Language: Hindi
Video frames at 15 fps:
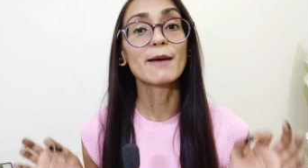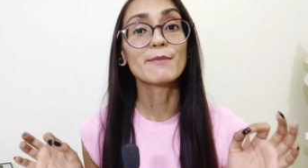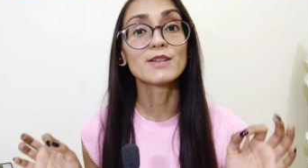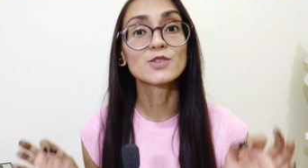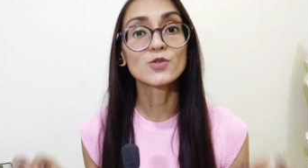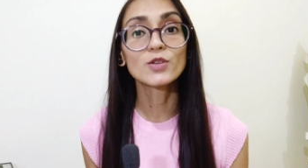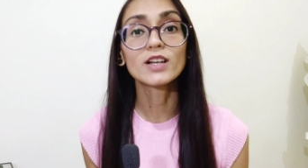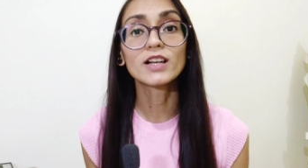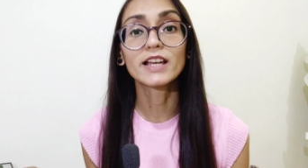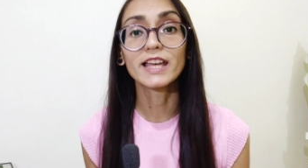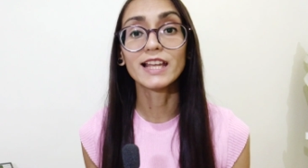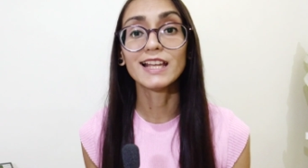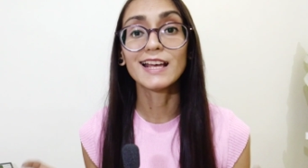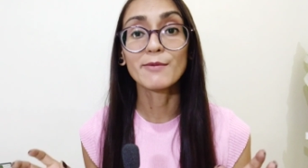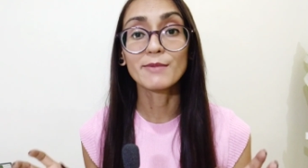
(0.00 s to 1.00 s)
अमेजोन
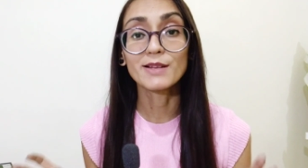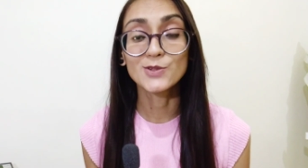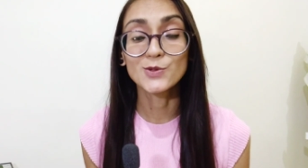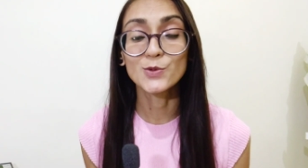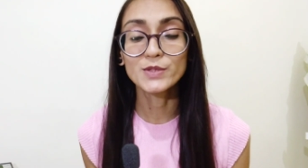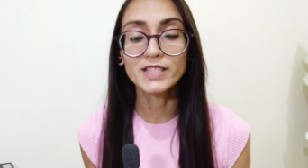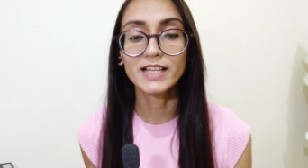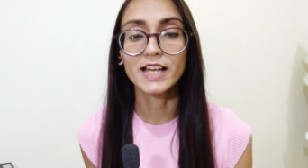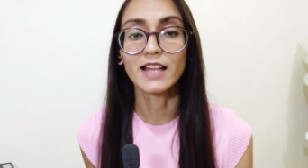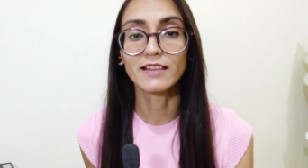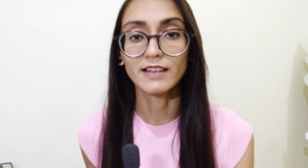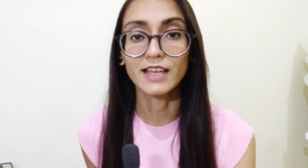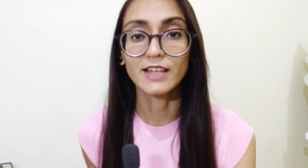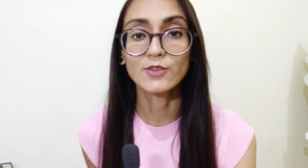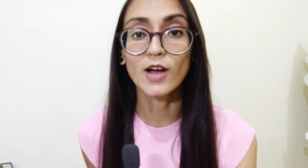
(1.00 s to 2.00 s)
अकेले एमेजोन से
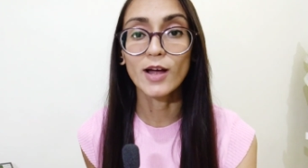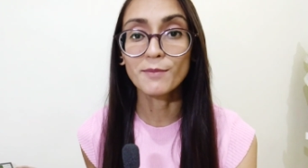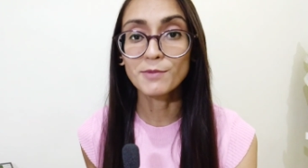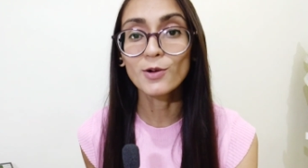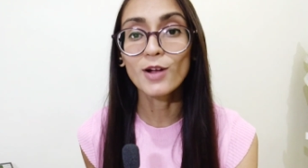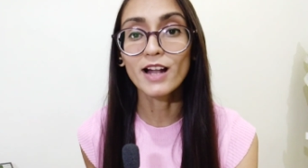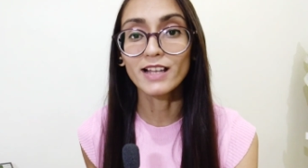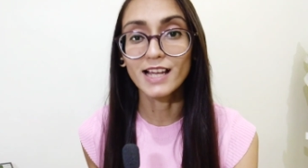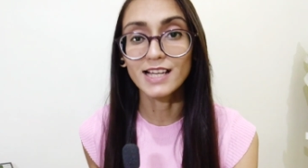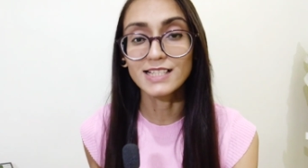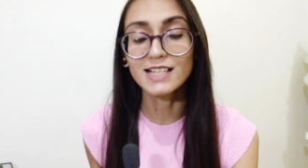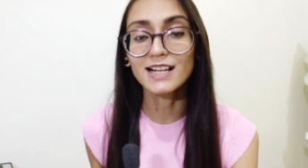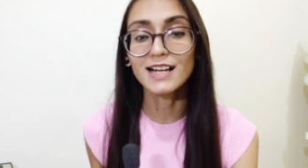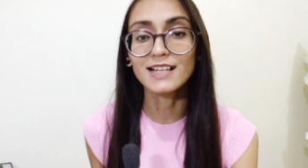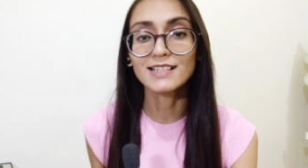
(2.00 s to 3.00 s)
आती है तो आप लोग
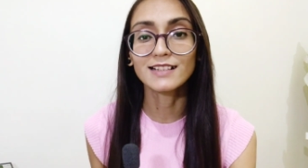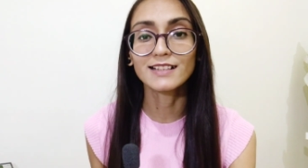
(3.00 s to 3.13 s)
अंदाजा लगा